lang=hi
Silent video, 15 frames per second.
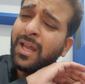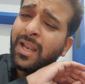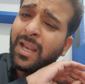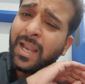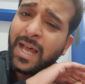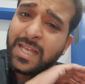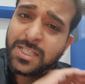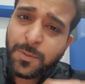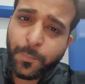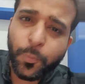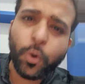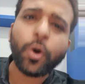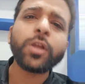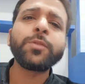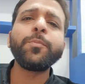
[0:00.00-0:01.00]
लास्ट
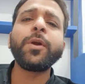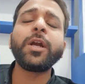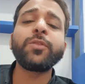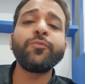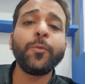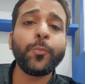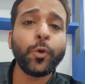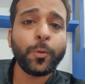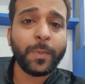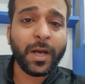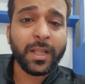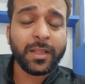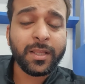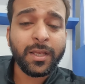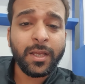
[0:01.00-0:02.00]
बहुत महत्वपूर्ण
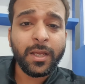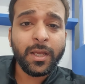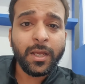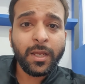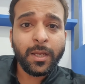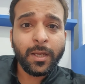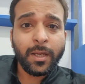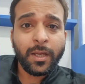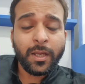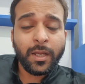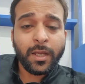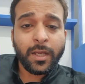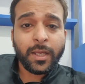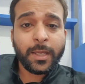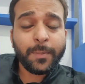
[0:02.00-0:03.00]
बात
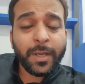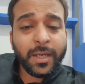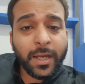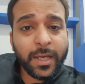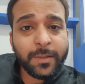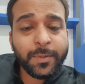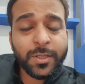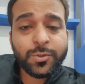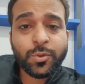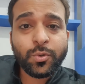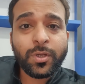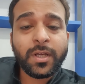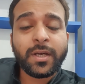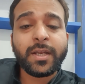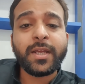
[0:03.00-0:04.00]
कि भाई कई बच्चों को
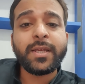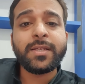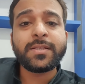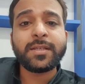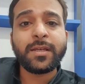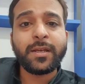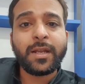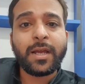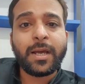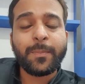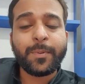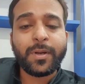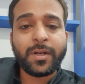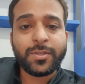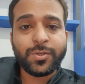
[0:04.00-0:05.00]
लग रहा है कि सर
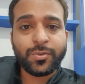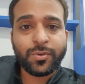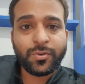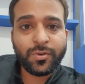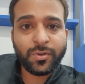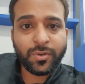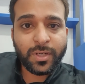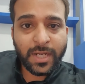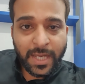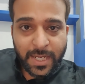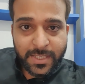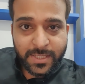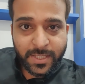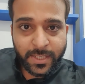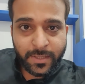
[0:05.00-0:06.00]
आपका जो
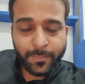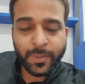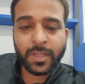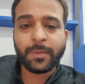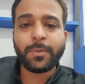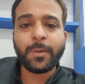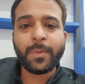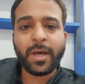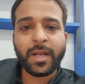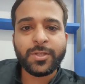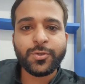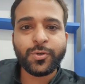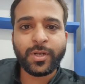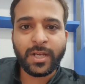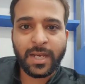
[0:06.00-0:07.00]
क्लास है मतलब हमारा
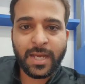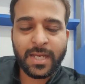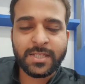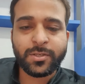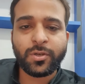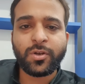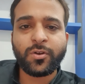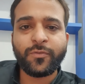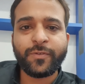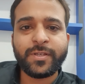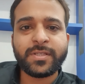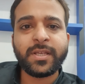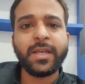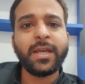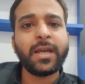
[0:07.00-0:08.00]
जो क्लास और
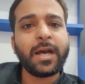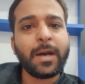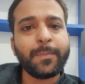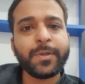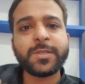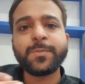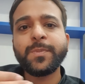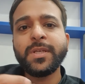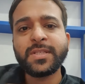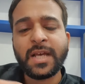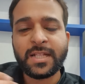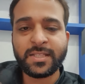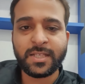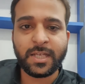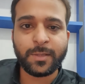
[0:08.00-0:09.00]
ऑफिस है आपस में
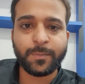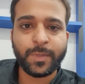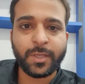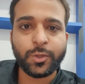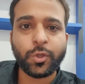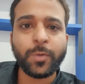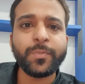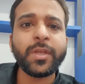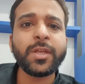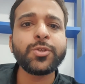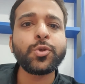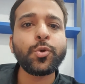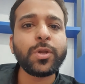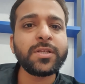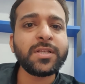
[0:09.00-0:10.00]
साथ साथ में तो हमने एक
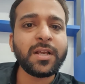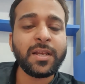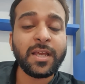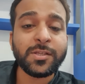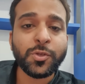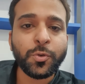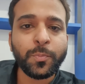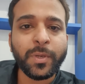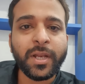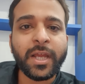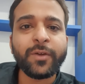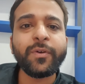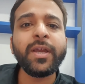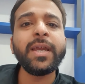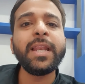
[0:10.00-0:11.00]
छोटा सा क्लासरूम बनाया
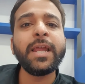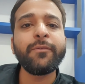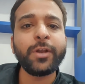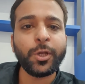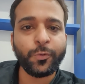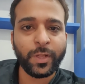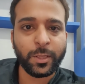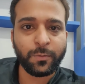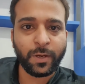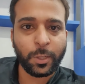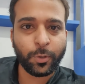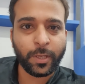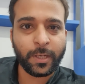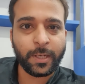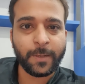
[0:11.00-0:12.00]
हुआ है इलेवन ट्वेल्थ
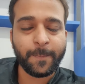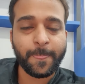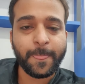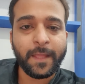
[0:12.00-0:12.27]
वालों के लिए